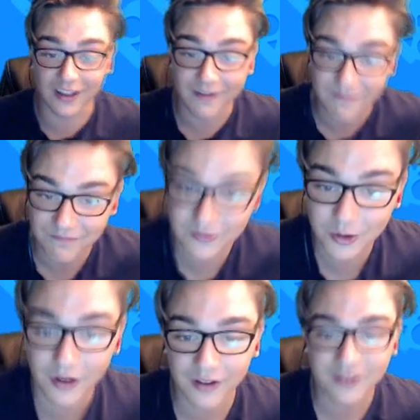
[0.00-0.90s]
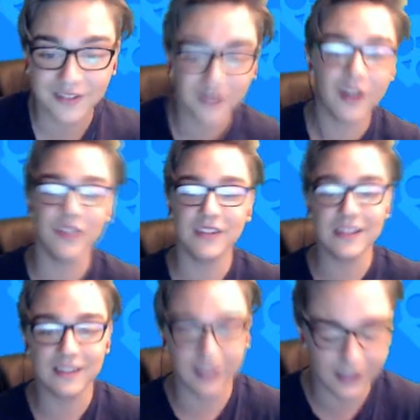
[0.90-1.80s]
Du coup, on a une seconde
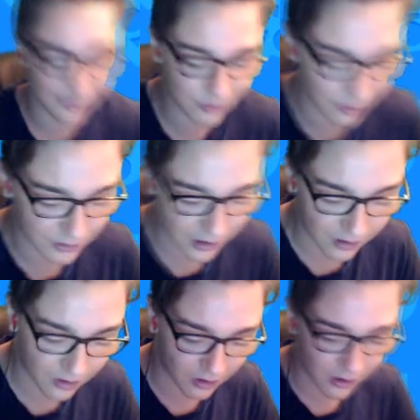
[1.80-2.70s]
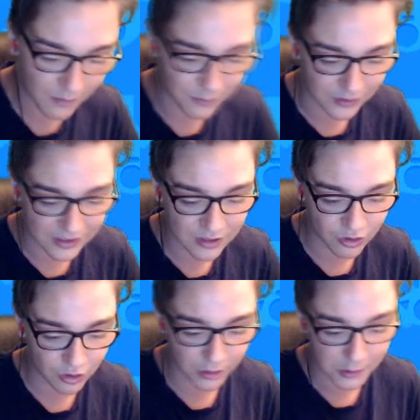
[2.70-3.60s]
Nita. Et du coup, on a encore un petit
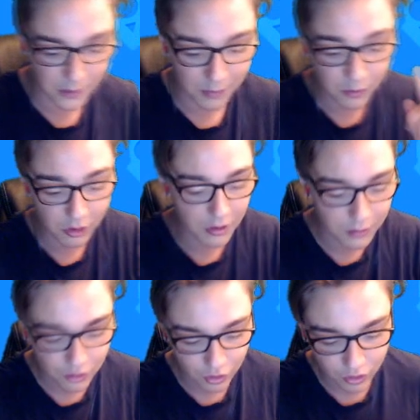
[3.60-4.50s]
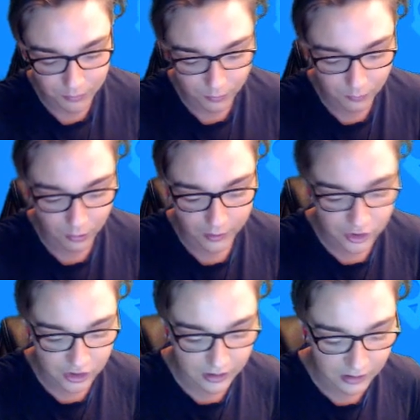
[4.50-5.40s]
jeton. Il ne manque plus qu'un seul jeton pour
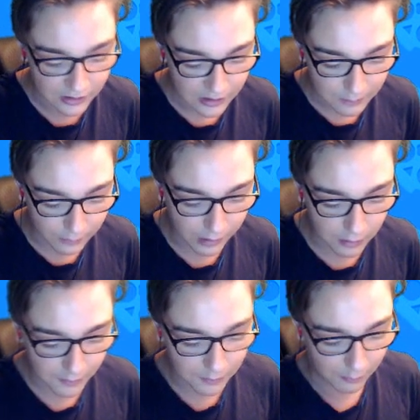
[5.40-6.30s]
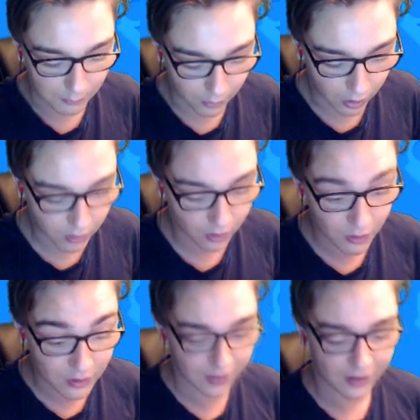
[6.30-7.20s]
acheter, par exemple, Brock.
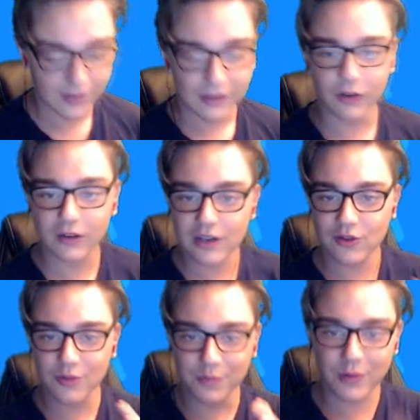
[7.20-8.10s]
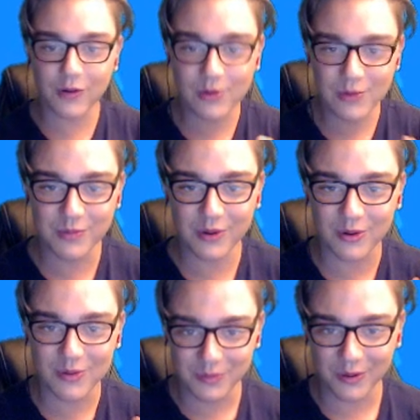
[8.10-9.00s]
Ok. Donc là, j'ai eu beaucoup,
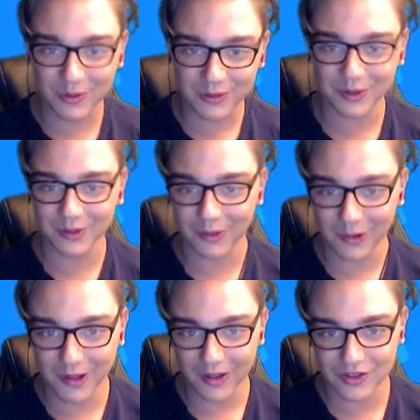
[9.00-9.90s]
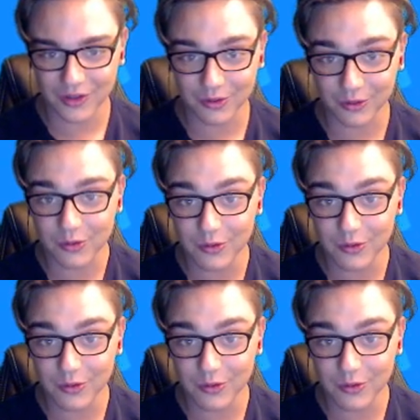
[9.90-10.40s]
beaucoup, beaucoup de brawlers. J'ai du coup,